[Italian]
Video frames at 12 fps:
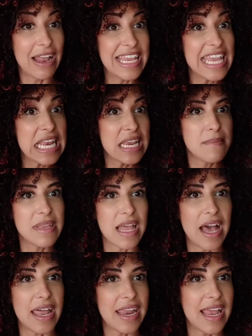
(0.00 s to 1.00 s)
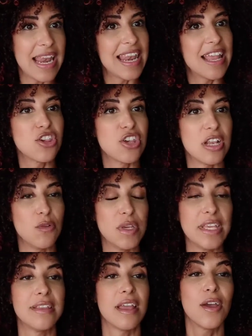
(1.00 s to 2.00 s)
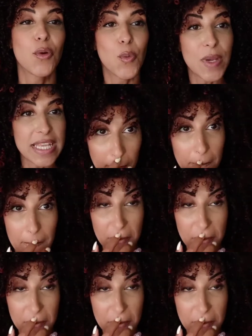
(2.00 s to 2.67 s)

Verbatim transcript: eliminare la cellulite quindi